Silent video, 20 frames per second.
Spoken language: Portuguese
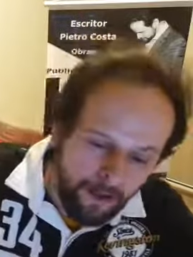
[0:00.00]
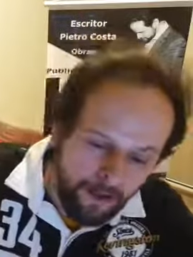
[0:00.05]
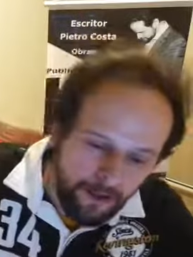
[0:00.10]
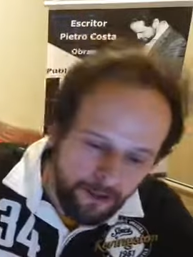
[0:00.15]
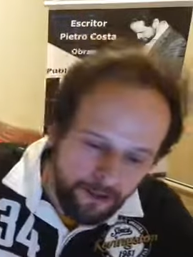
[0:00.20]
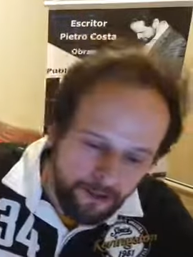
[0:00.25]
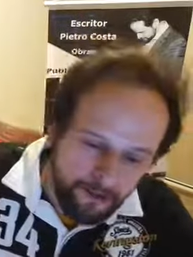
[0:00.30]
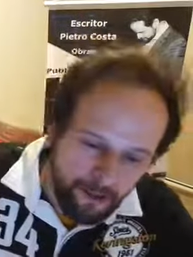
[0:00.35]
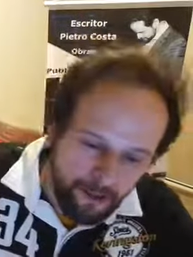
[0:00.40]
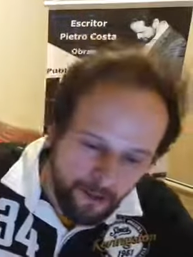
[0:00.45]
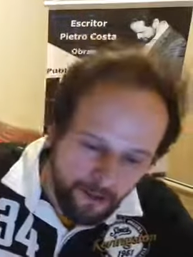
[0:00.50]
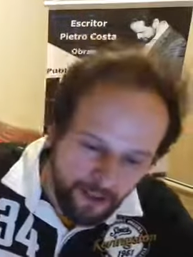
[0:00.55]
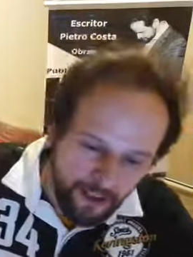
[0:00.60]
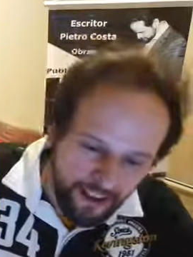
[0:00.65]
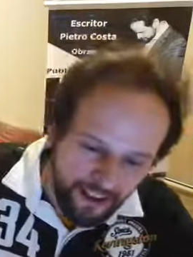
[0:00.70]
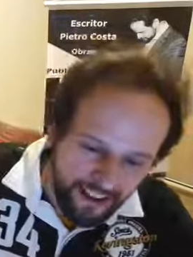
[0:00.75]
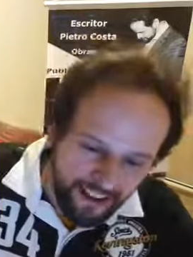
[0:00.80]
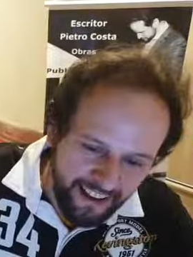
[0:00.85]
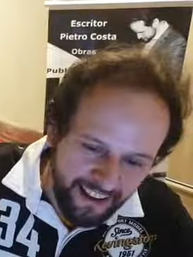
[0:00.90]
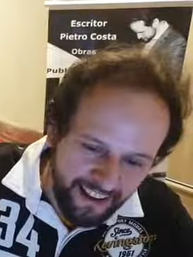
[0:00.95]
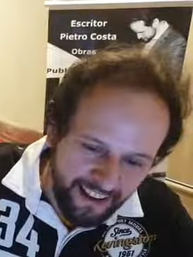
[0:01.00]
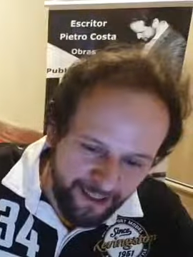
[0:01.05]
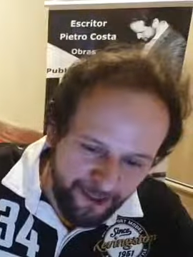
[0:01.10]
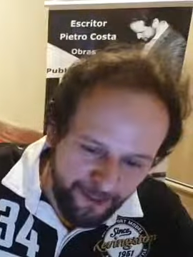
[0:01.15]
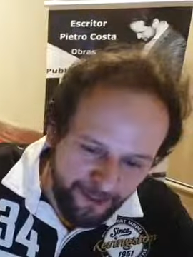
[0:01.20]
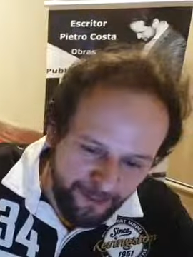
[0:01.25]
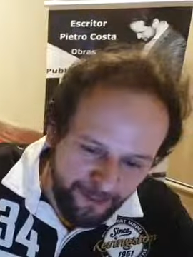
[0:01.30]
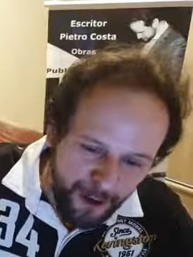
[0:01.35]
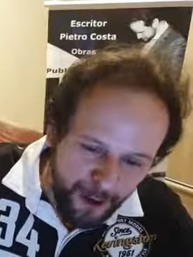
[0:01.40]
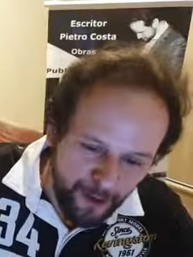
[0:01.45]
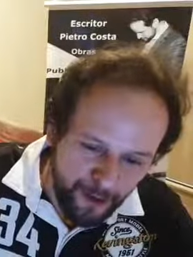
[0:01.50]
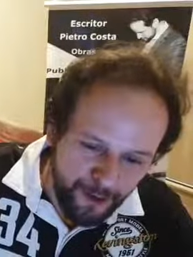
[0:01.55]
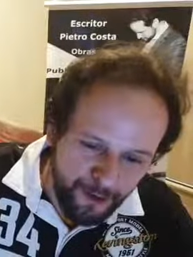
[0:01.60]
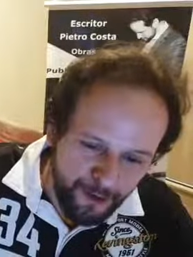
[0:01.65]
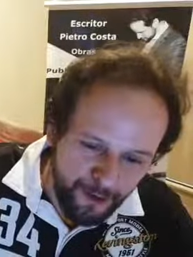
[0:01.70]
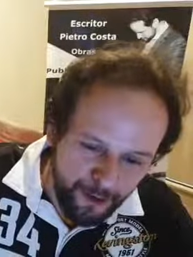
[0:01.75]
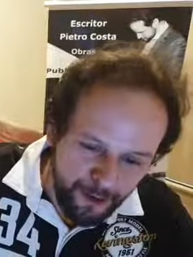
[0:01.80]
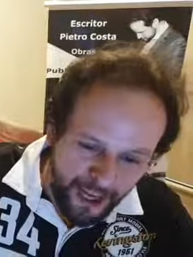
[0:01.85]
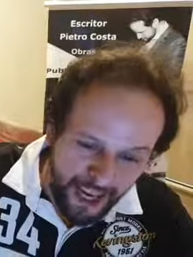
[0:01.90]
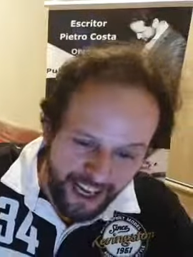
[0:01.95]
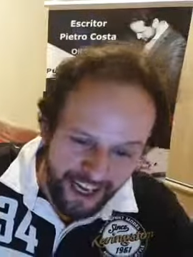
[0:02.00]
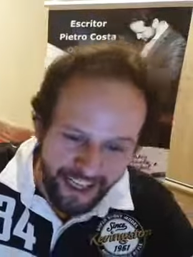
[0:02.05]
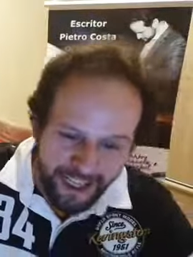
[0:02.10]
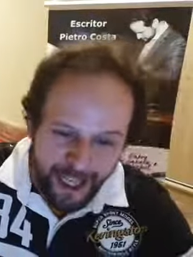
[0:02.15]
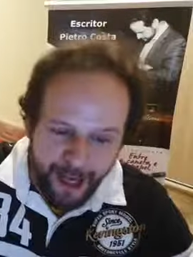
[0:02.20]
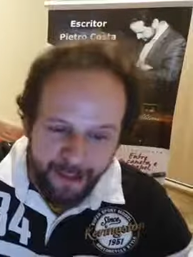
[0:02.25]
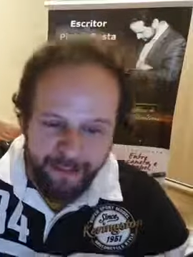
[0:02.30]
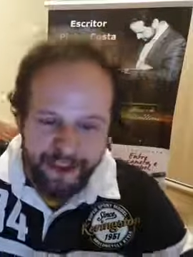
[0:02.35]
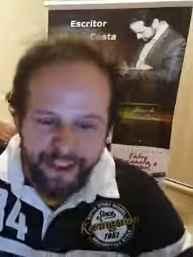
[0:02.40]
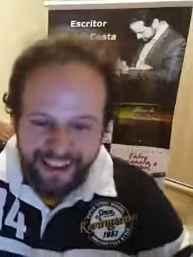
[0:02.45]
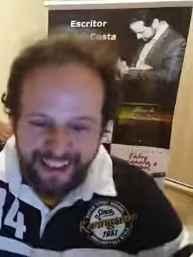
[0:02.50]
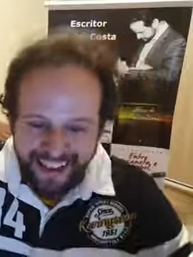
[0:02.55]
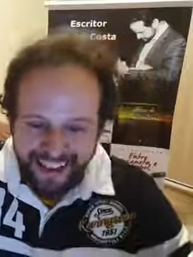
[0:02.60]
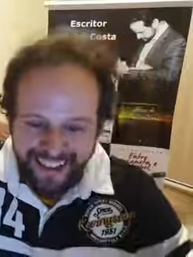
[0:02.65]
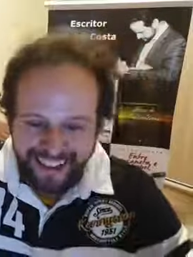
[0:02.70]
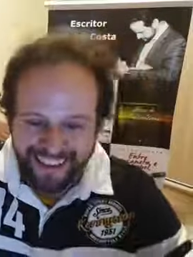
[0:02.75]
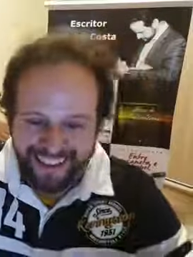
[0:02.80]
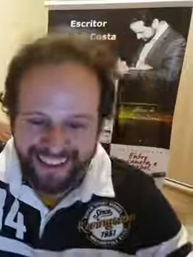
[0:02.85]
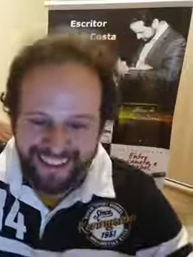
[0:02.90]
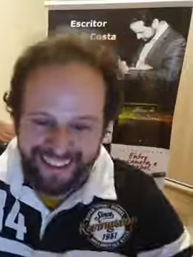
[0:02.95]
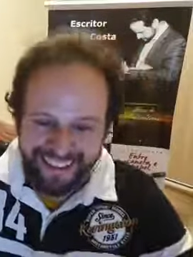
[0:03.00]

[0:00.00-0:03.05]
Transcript: Então, aquele é, pausa dos reclames, né?